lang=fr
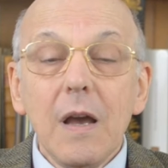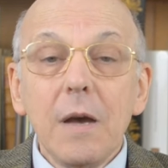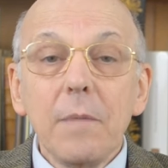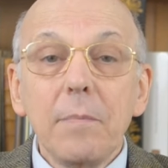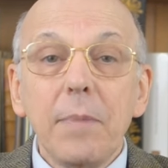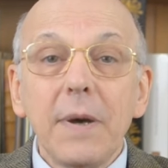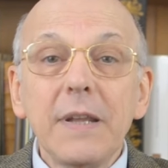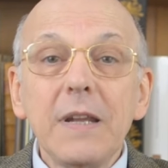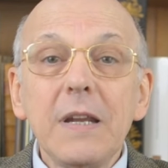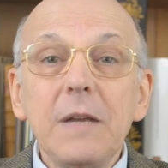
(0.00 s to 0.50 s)

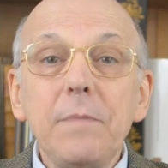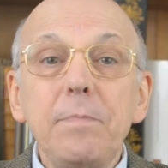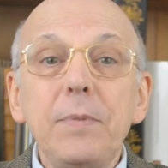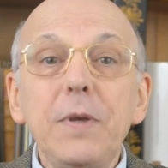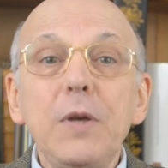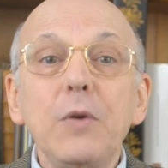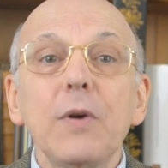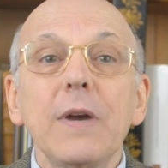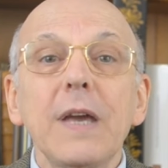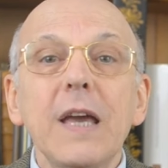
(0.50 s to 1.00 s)
Pas
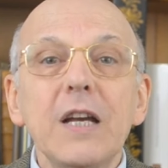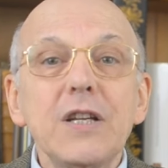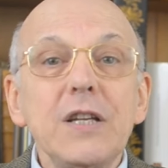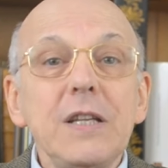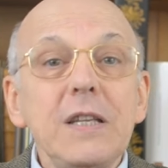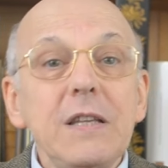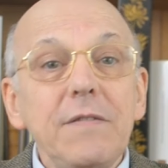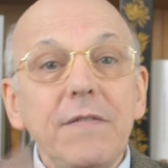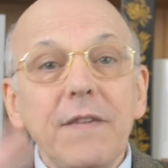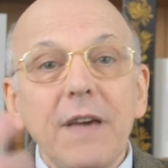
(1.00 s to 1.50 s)
ou
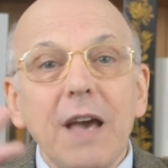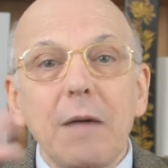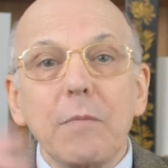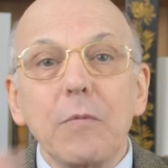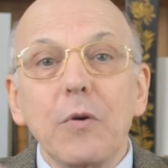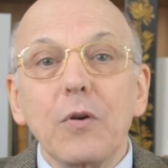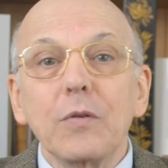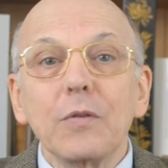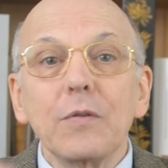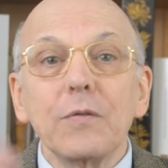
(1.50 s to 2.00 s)
réagit
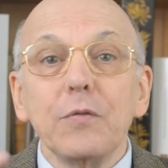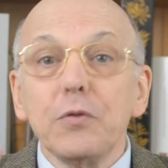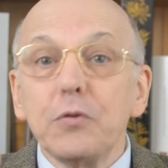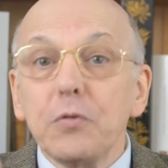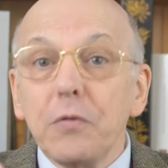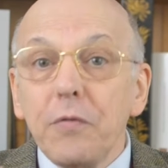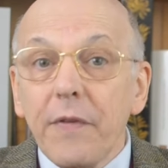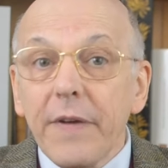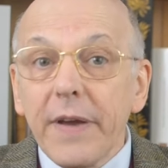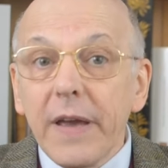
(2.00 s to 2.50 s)
différemment. Vous
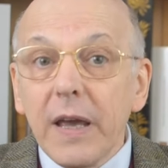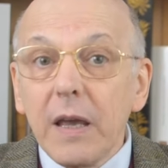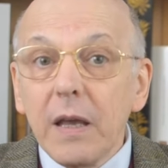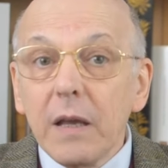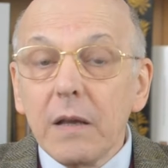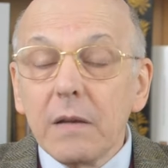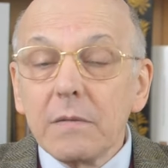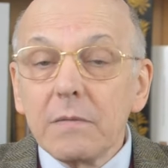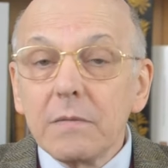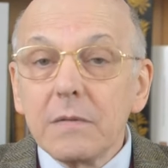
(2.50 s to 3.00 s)
souffrez
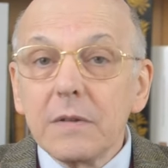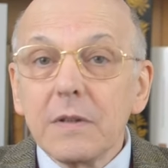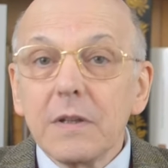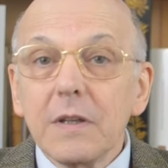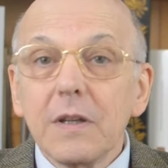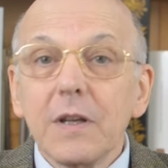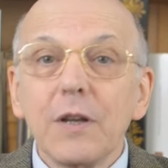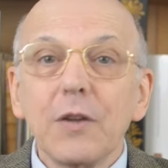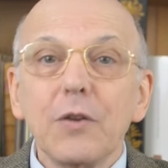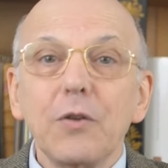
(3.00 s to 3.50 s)

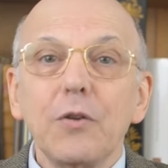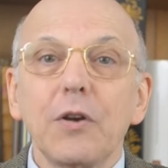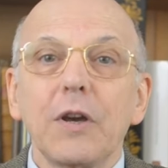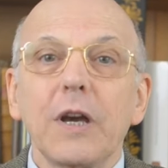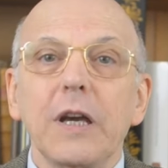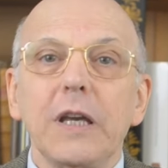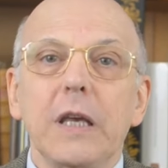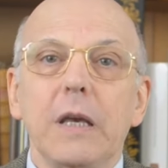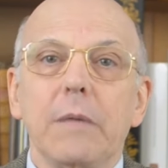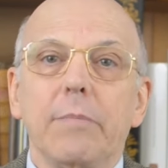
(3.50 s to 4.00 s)
Ne
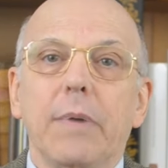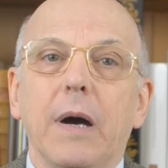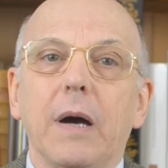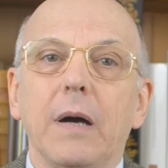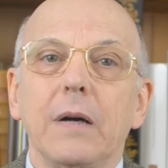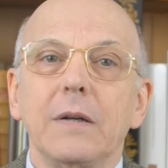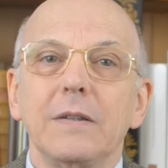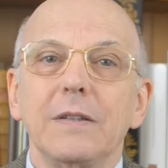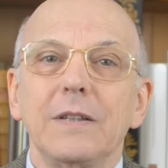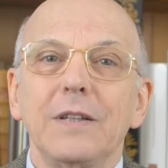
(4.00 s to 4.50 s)
craignez pas.
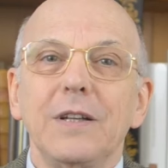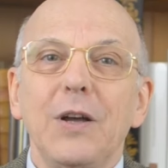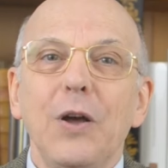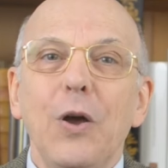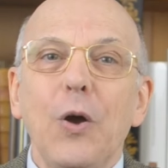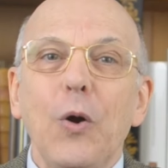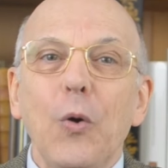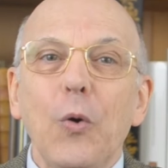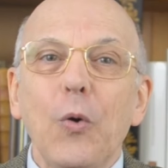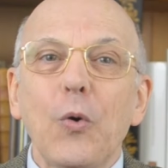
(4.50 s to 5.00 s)

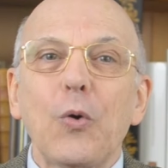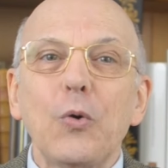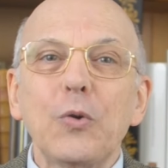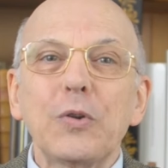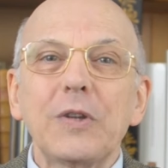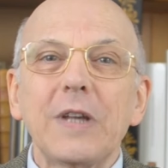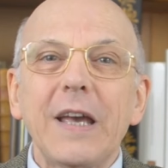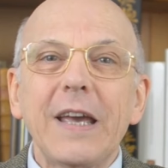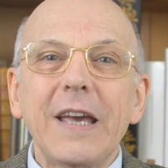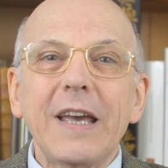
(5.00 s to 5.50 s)
Au
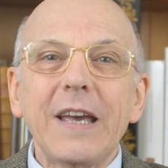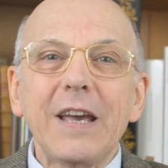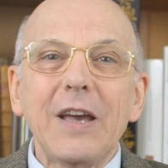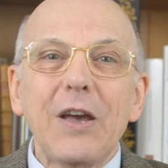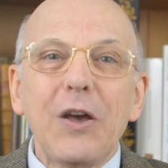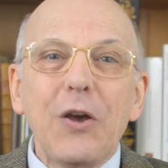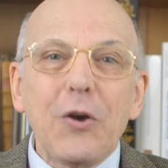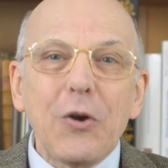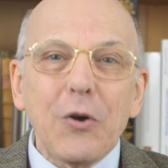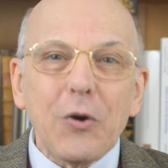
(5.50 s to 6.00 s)
contraire,
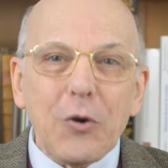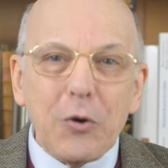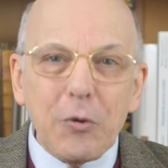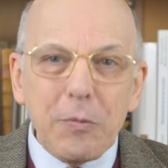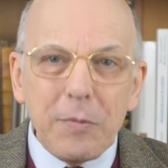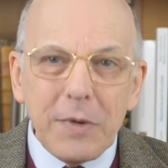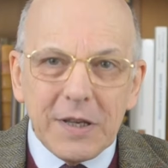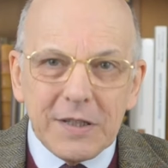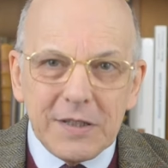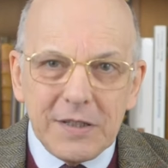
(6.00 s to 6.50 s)

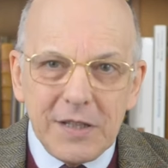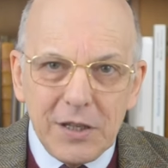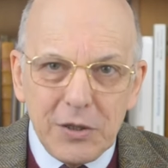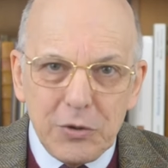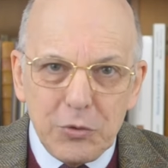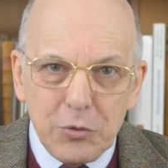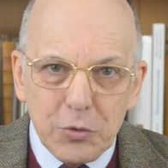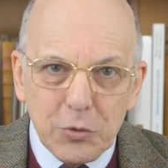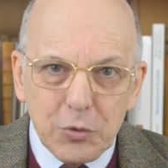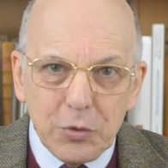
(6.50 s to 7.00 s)
remerciez
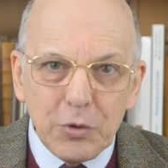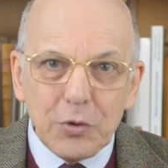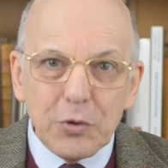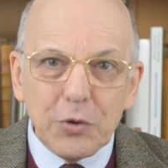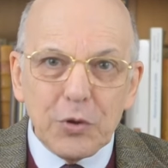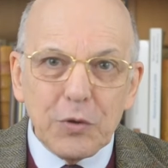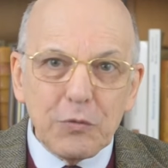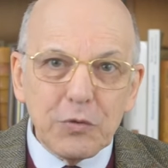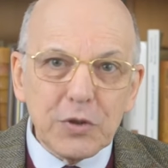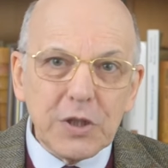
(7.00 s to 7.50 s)
Dieu
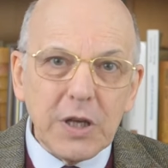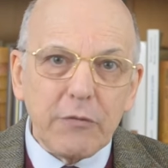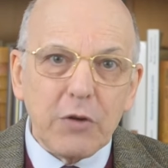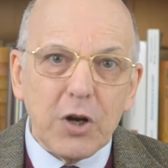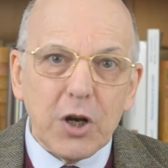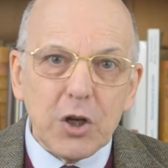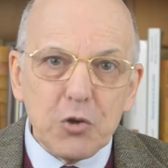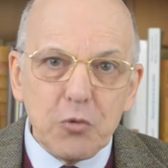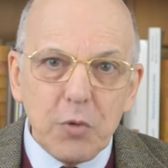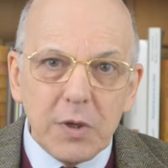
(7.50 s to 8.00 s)
de vous
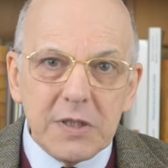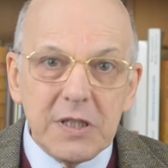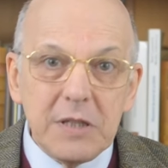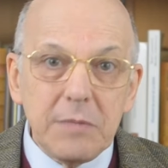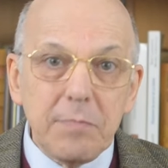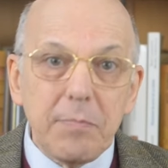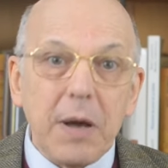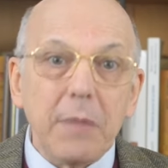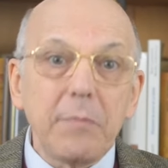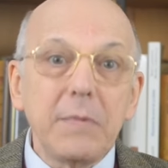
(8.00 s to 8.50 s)
avoir
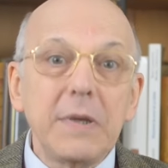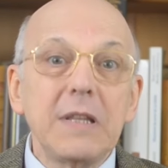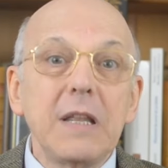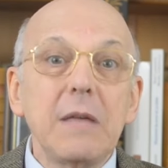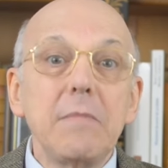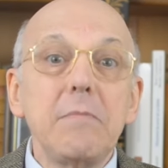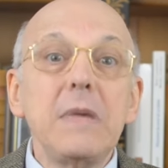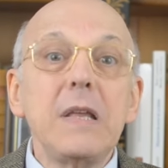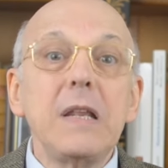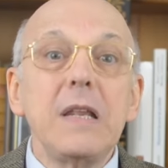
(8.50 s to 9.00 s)
choisi parmi des
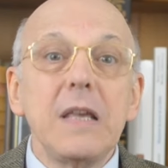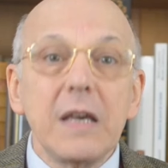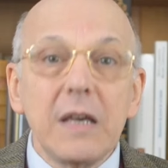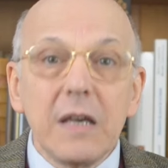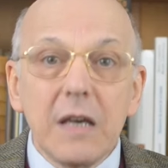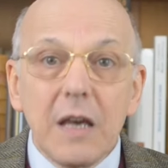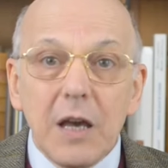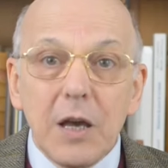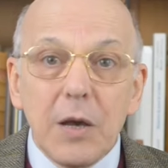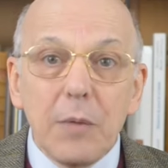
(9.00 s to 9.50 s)

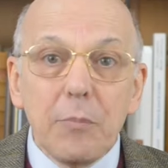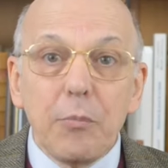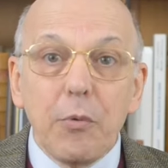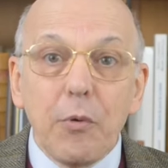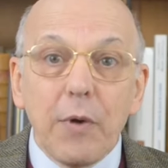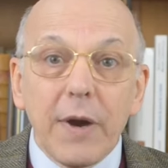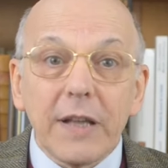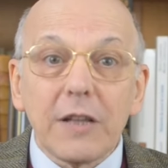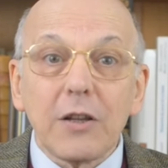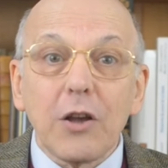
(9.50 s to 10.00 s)
milliers
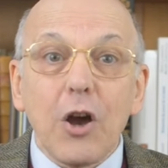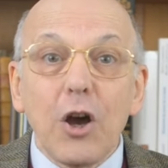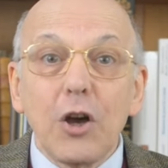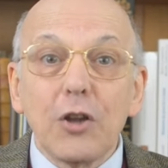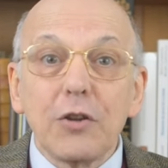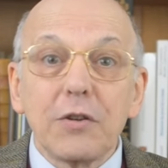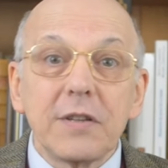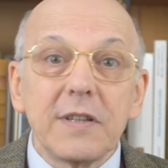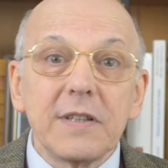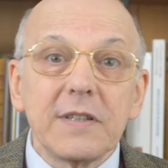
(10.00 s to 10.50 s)
pour être
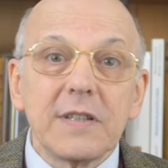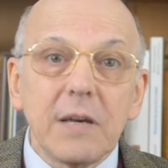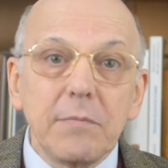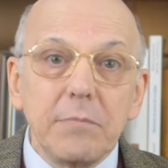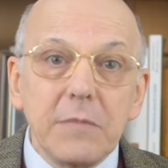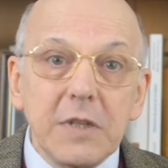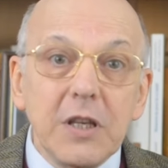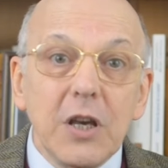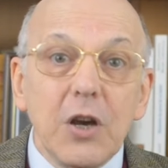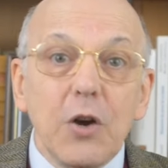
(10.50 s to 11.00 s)
un de ses
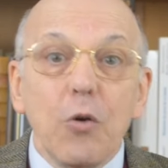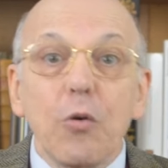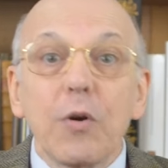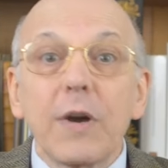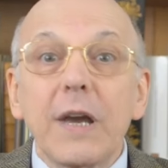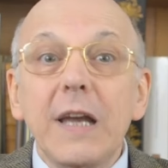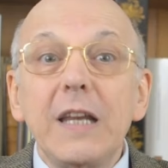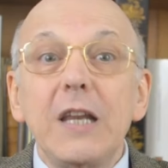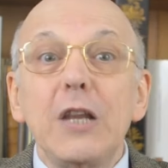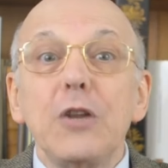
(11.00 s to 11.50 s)
amis
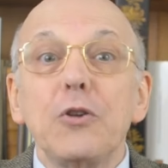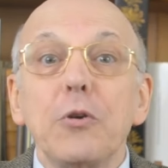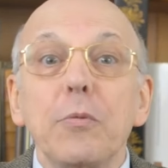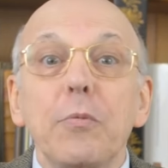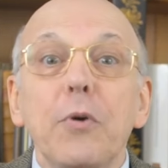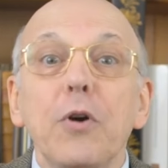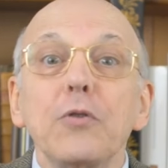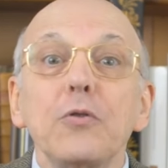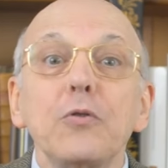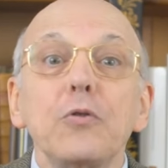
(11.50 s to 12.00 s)
auxquels il
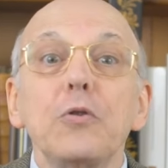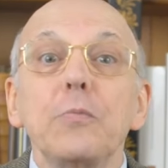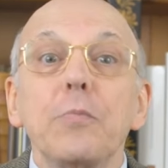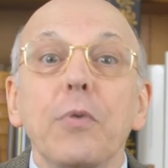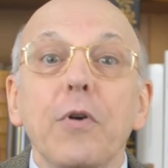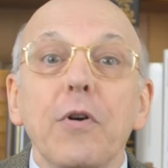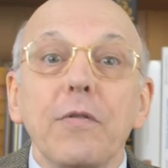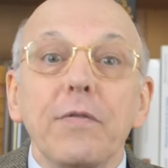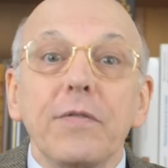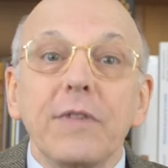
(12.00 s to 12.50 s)
demande une
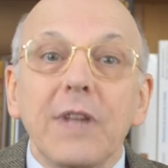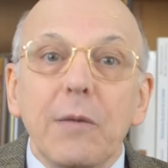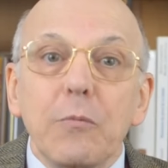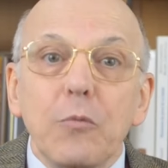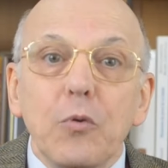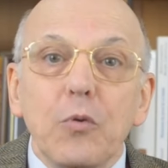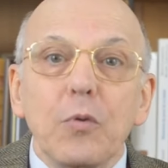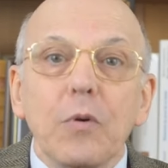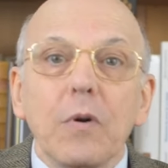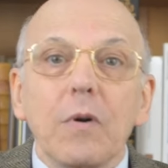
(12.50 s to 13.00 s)
preuve
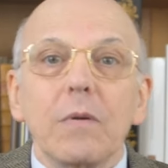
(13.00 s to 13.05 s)
d'amour.